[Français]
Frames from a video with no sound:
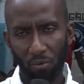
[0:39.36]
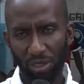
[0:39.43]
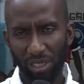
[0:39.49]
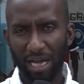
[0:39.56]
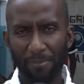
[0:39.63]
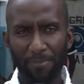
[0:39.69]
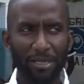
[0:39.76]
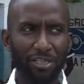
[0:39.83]
Oui,
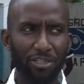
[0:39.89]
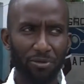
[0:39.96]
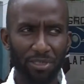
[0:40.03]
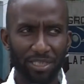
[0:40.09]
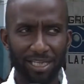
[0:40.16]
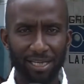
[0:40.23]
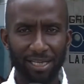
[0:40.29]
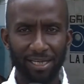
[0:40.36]
la pression
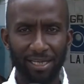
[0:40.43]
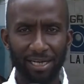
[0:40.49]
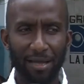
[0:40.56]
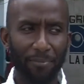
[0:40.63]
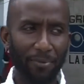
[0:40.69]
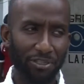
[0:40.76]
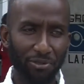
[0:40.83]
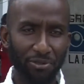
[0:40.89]
c'est la
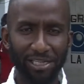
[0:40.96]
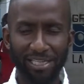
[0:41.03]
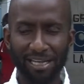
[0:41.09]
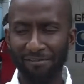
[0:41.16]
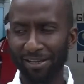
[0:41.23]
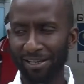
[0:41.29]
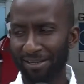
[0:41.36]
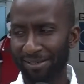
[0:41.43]
pression est
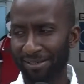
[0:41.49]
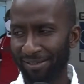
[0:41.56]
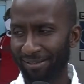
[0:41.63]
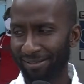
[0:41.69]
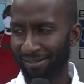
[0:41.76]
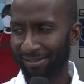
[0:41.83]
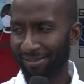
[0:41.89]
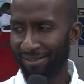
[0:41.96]
avec eux.
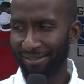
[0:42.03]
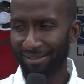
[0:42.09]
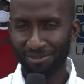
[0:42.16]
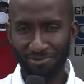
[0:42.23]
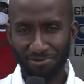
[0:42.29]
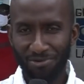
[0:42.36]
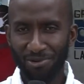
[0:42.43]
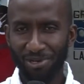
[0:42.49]

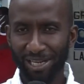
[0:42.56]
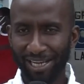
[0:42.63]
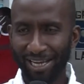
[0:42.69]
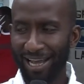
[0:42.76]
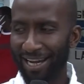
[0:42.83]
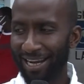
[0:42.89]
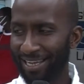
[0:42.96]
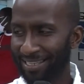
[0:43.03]
Nous on est
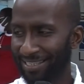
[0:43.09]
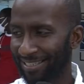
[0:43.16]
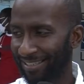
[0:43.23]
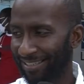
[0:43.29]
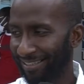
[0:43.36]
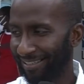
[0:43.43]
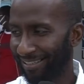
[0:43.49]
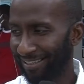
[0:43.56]
à l'aise.
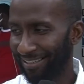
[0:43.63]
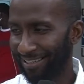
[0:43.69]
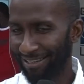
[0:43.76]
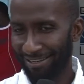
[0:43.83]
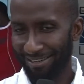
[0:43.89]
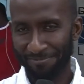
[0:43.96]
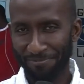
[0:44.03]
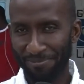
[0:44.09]

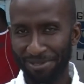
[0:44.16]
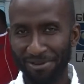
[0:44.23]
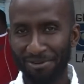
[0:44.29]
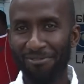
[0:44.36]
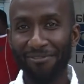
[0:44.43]
Et puis on